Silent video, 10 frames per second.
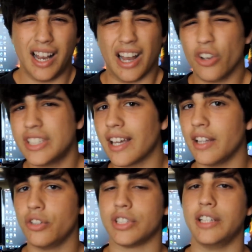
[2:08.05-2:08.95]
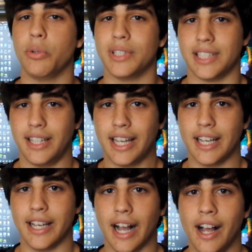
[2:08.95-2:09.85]
La cosa grandiosa di questa
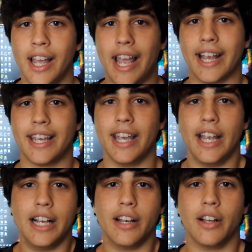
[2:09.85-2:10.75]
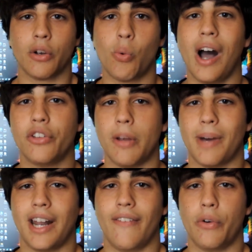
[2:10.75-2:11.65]
tecnica è che il quadro
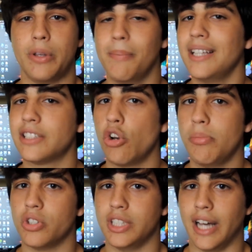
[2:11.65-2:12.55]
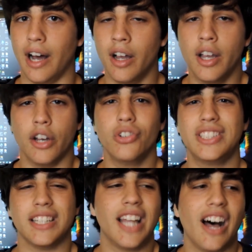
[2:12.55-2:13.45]
emanava un'immensa luminosità,
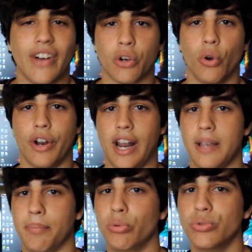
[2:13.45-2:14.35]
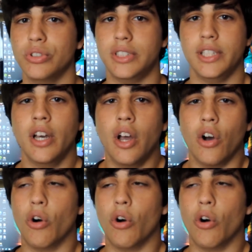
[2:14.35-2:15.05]
non si andava a colorare i punti